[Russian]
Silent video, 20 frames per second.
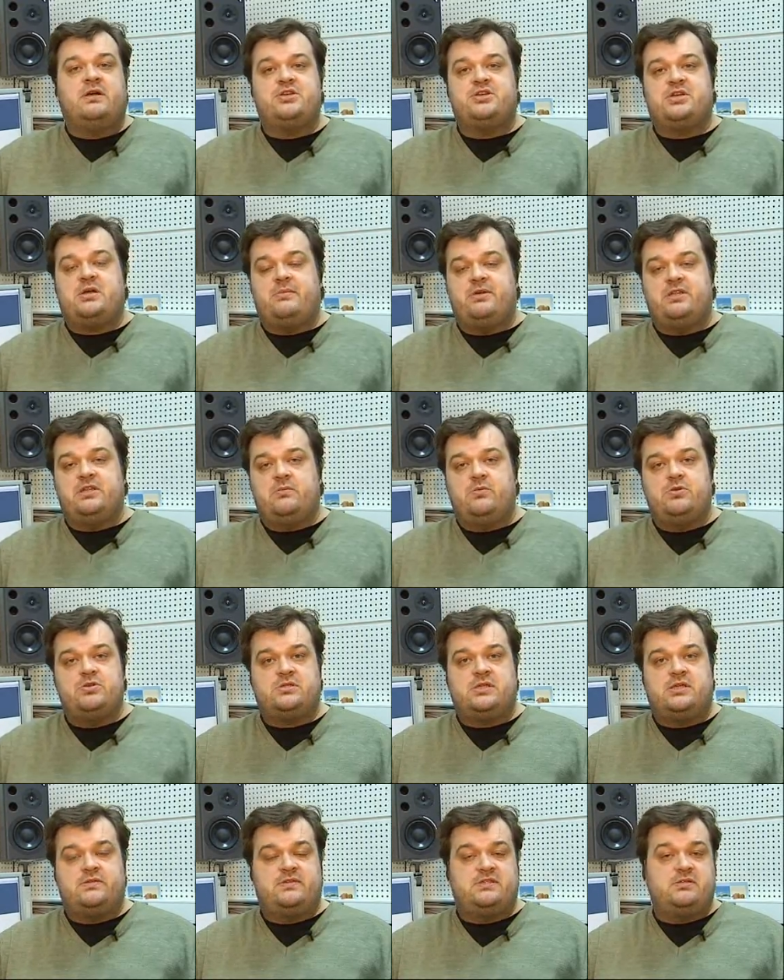матч команд
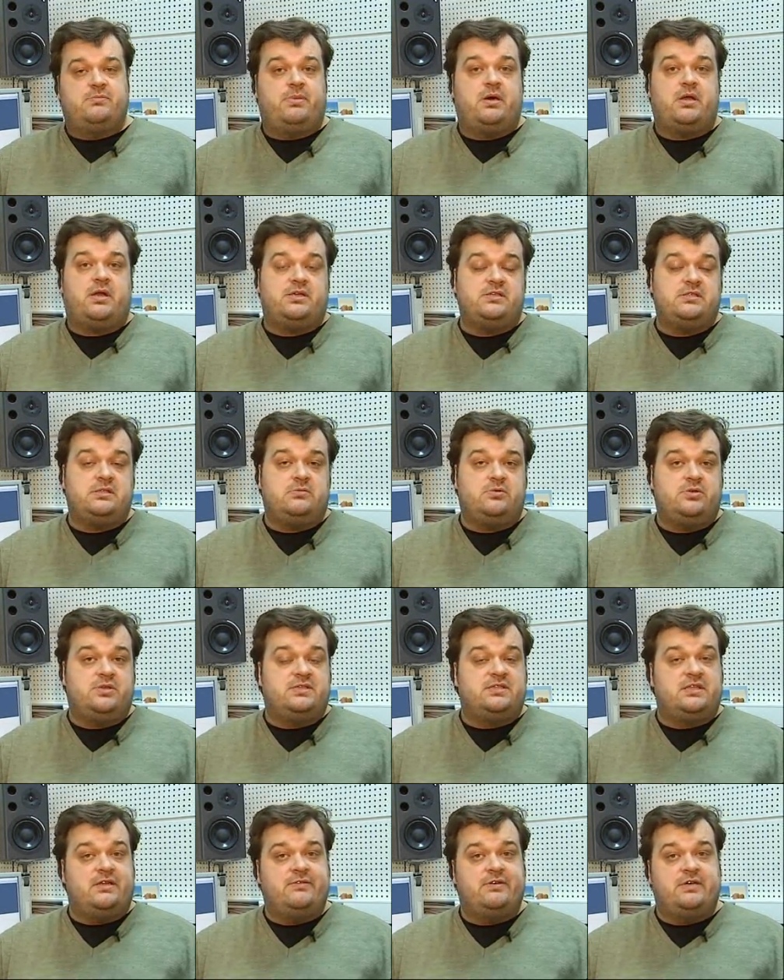может складываться по-разному,
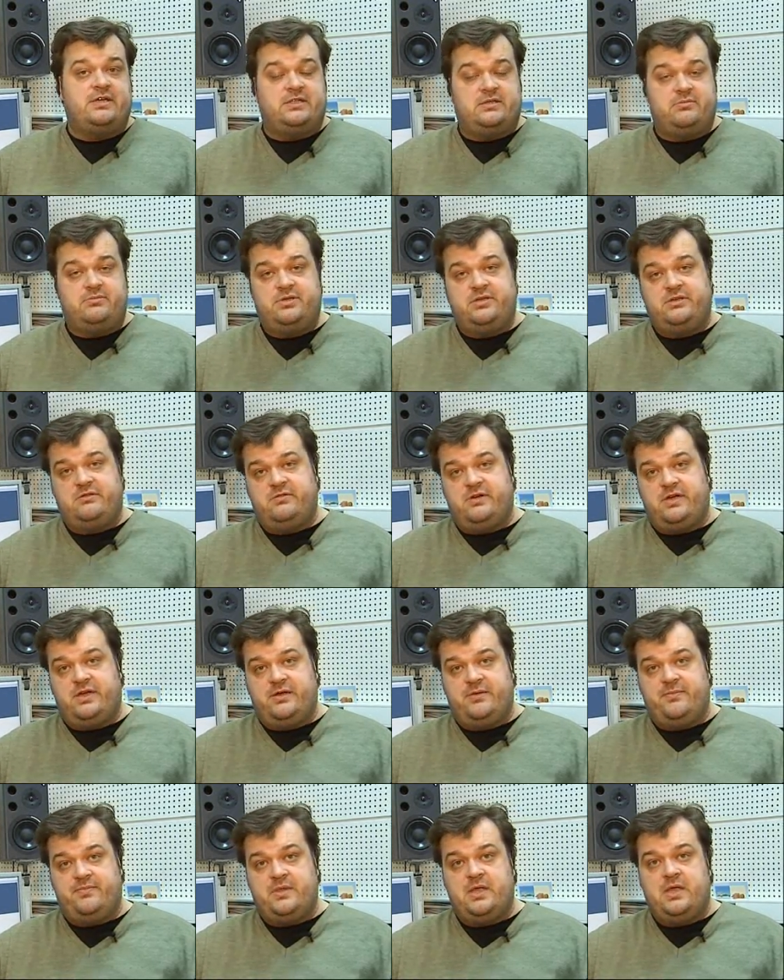и ставка эта
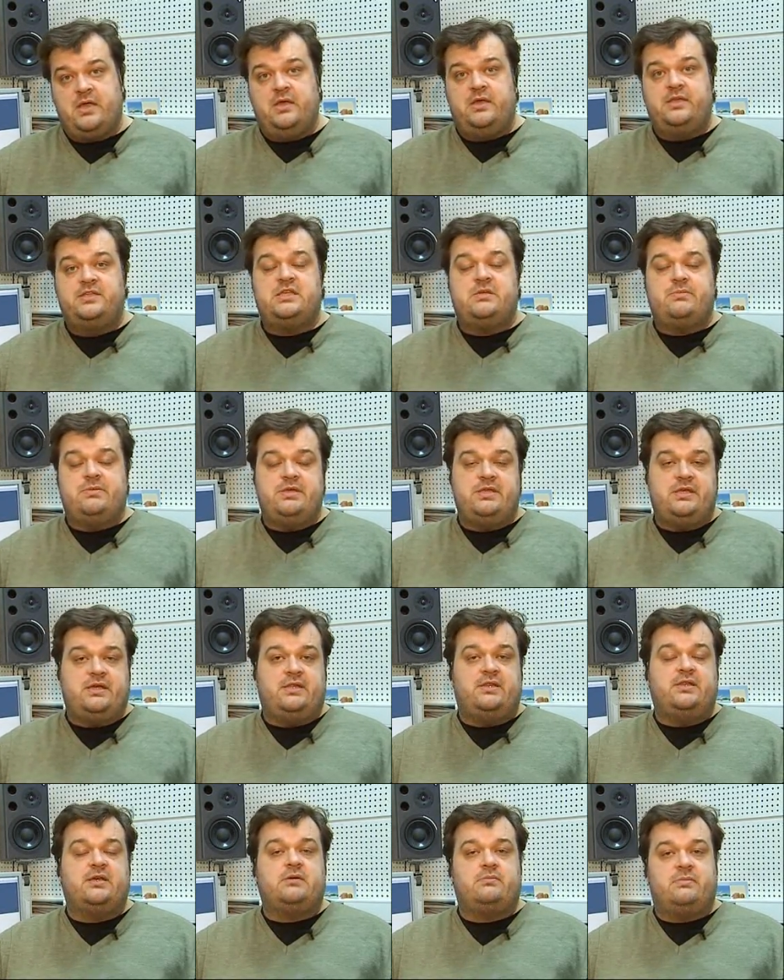боевая. Тем не
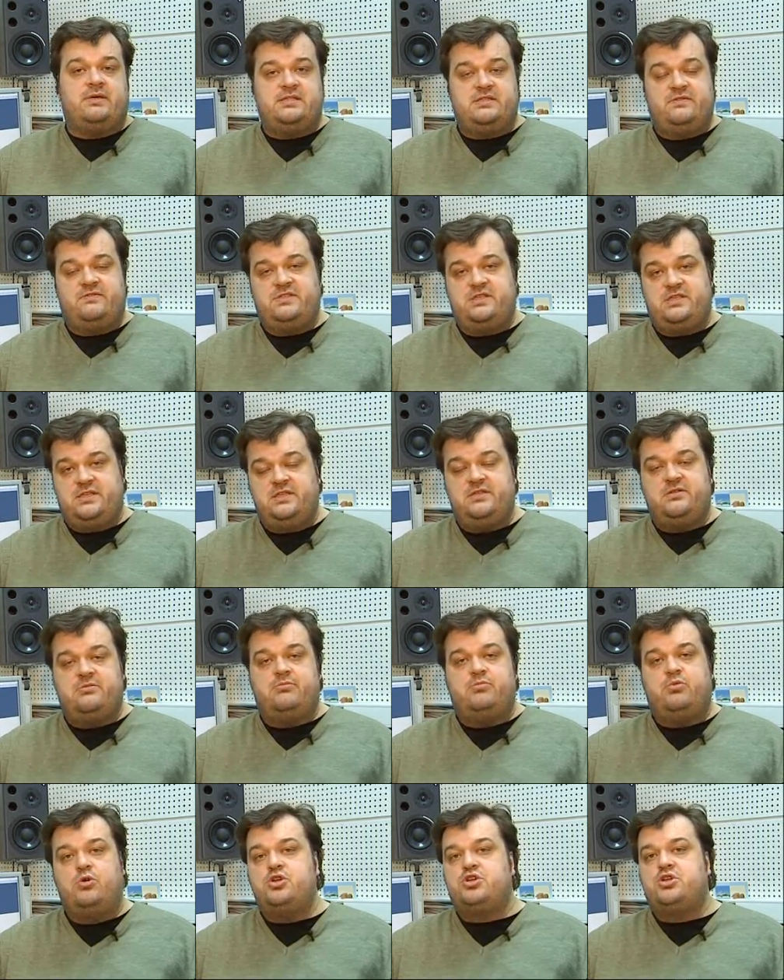менее, Локомотив Зенит
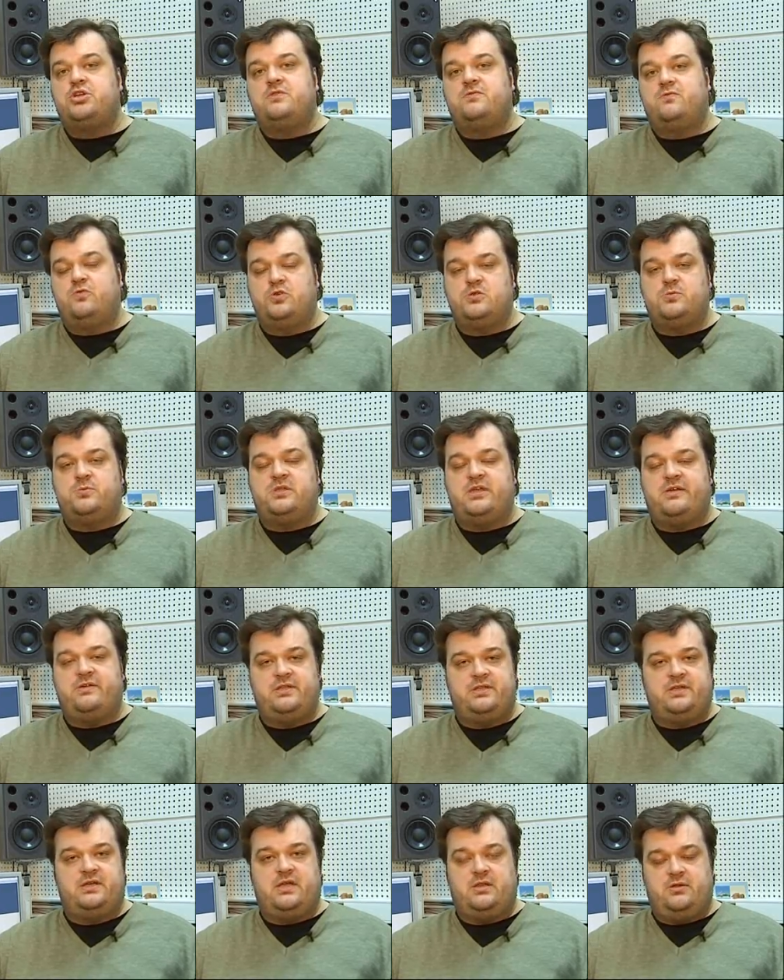больше двух с
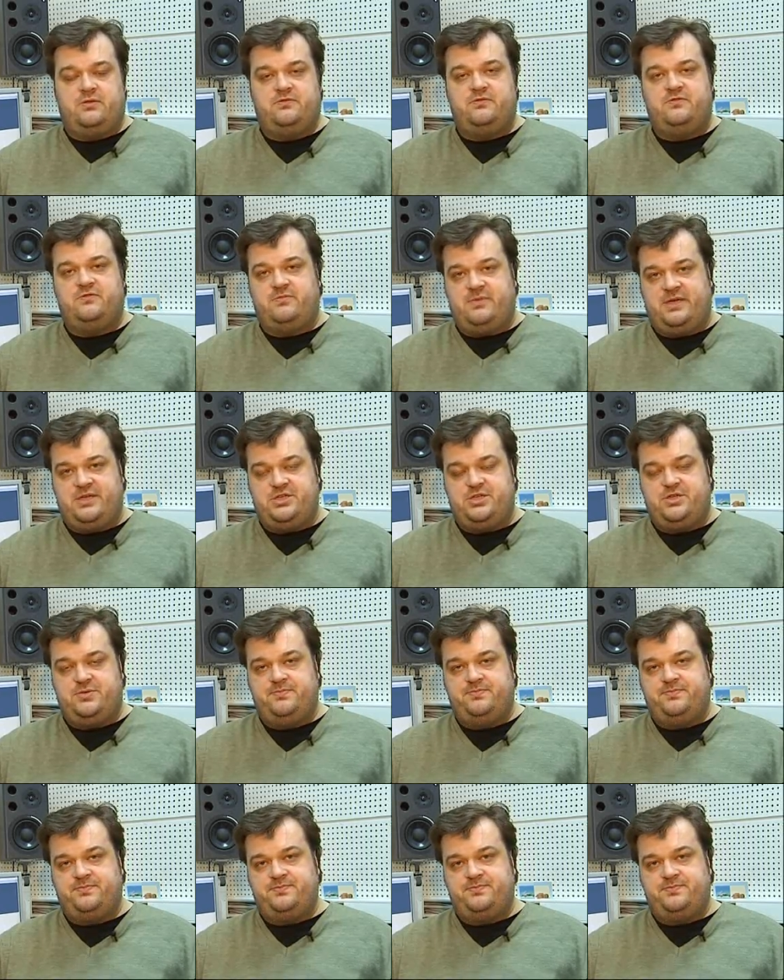половиной голов в матче.